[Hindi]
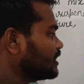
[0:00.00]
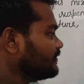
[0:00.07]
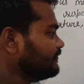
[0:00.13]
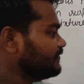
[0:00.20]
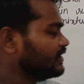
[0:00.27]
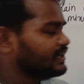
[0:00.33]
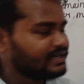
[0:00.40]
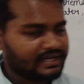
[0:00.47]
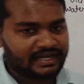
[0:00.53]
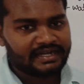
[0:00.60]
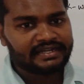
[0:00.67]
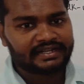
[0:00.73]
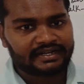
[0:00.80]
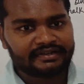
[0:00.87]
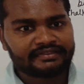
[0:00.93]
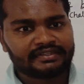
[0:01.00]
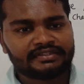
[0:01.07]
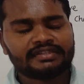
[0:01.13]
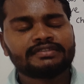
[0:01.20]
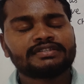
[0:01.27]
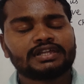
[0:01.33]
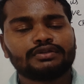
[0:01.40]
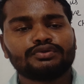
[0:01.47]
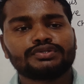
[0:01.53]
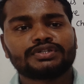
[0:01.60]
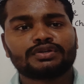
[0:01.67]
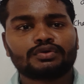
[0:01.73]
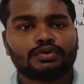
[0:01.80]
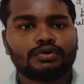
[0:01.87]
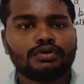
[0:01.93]
अगर फिल्ट्रेट करते थे
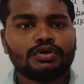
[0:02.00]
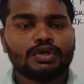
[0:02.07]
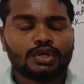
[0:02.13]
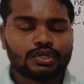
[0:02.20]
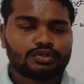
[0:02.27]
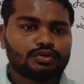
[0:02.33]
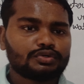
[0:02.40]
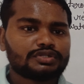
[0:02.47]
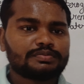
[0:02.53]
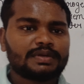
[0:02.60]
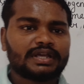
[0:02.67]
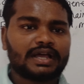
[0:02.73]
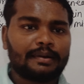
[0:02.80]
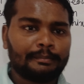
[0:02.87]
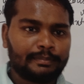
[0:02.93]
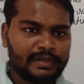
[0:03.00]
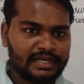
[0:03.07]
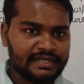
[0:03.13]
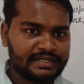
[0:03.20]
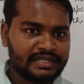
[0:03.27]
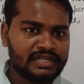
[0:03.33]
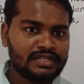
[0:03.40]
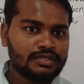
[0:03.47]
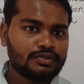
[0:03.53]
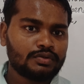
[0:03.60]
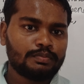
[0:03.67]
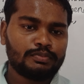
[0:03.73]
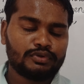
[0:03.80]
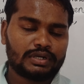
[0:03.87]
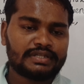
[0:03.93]
सोल्यूशन को तो उसमें कम्प्लीटली
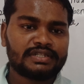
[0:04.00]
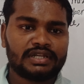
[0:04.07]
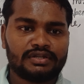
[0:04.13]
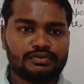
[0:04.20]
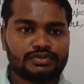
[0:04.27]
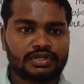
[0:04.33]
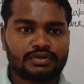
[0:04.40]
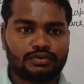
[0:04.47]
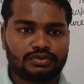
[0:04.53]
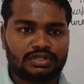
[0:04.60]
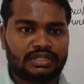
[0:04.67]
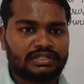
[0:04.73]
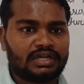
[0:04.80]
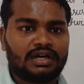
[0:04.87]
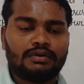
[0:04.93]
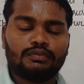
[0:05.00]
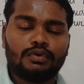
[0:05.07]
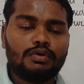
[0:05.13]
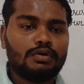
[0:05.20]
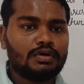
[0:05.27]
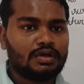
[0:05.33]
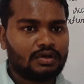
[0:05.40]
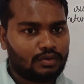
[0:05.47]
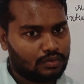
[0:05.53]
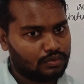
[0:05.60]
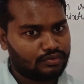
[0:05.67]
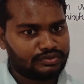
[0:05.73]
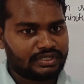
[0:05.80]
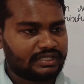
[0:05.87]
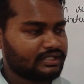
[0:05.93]
जो पूरा सोल्यूशन होता था वो
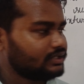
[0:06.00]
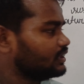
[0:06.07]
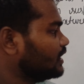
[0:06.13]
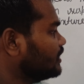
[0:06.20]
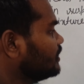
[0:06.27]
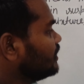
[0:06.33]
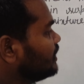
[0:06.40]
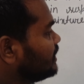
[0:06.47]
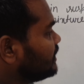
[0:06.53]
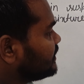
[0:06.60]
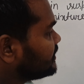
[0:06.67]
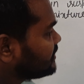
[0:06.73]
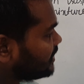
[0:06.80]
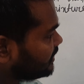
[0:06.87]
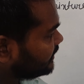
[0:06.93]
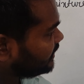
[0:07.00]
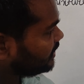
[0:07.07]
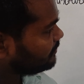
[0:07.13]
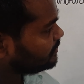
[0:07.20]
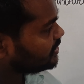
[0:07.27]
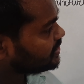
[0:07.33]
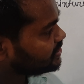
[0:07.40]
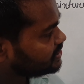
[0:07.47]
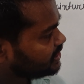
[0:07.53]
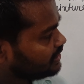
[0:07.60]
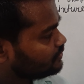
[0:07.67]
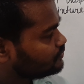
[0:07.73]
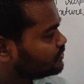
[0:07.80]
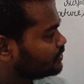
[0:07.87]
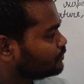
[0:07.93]
हो जाता था लेकिन अगर हम इस
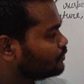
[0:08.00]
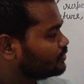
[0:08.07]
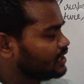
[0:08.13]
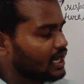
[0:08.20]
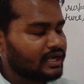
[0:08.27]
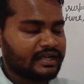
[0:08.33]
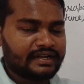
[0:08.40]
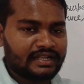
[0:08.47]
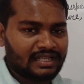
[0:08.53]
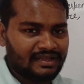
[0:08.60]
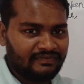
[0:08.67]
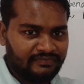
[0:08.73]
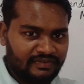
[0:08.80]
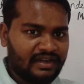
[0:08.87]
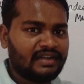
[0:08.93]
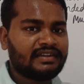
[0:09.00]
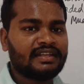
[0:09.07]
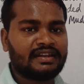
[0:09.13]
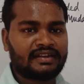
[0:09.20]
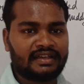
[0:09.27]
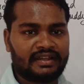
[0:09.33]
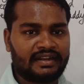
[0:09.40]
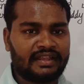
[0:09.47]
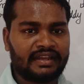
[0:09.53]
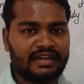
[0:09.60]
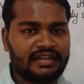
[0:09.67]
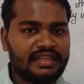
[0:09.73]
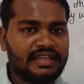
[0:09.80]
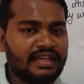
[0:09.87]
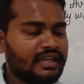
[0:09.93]
सोल्यूशन को क्या करेंगे फिल्टर
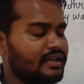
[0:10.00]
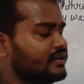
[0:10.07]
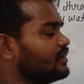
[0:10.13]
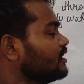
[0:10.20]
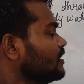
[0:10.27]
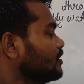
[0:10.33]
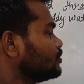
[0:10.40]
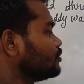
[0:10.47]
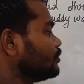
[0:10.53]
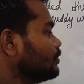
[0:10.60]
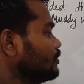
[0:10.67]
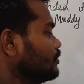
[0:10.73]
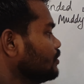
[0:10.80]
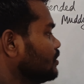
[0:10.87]
करेंगे ठीक है तो